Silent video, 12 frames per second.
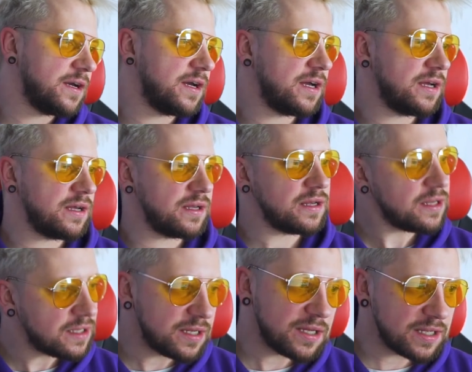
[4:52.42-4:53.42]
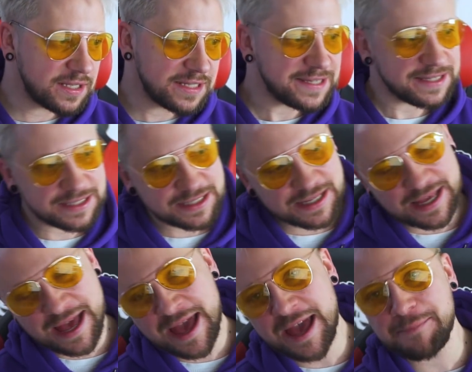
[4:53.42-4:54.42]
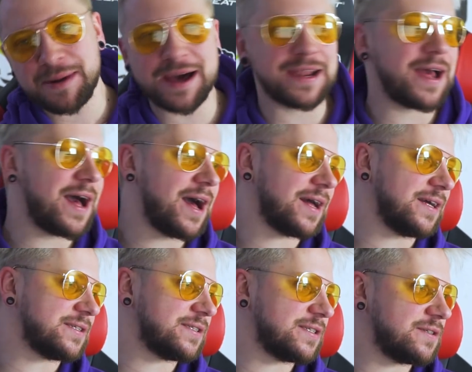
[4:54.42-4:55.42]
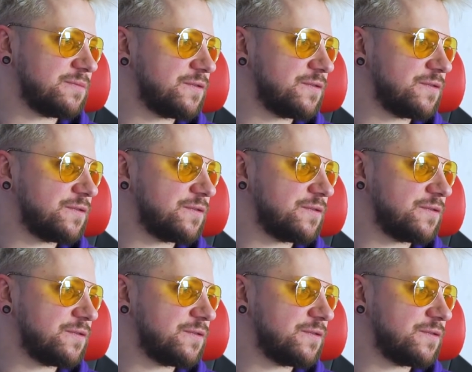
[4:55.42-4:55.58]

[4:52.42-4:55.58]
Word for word: Eee, ma raka, szczerze